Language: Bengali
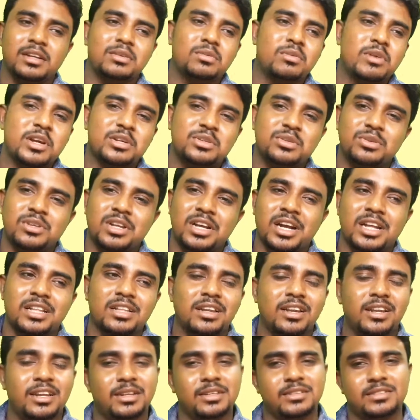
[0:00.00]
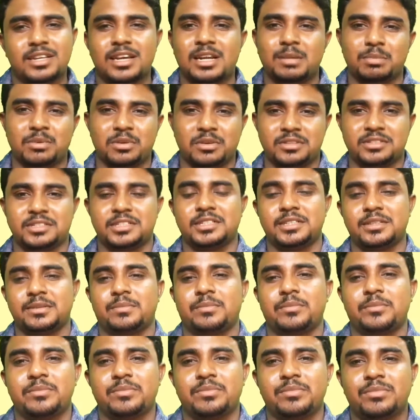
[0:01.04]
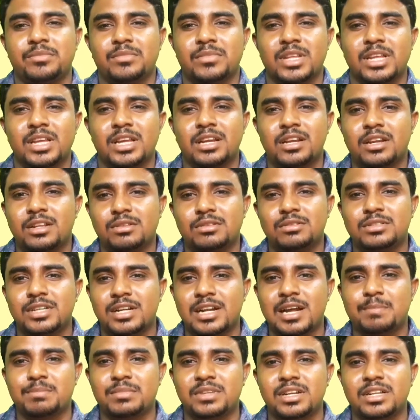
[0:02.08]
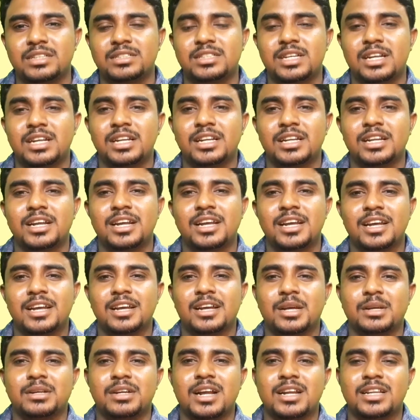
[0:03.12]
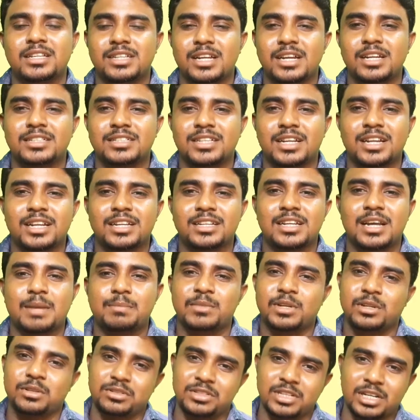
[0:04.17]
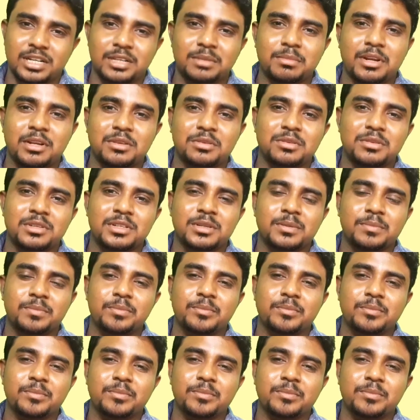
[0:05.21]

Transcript: কয়েকশো টাকা দিলেই ছাড় পাওয়া যায় এগুলো তো যারা আপনারা জানেন গাড়ি টাড়ি চালান আপনারা তো জানেন ভালো করে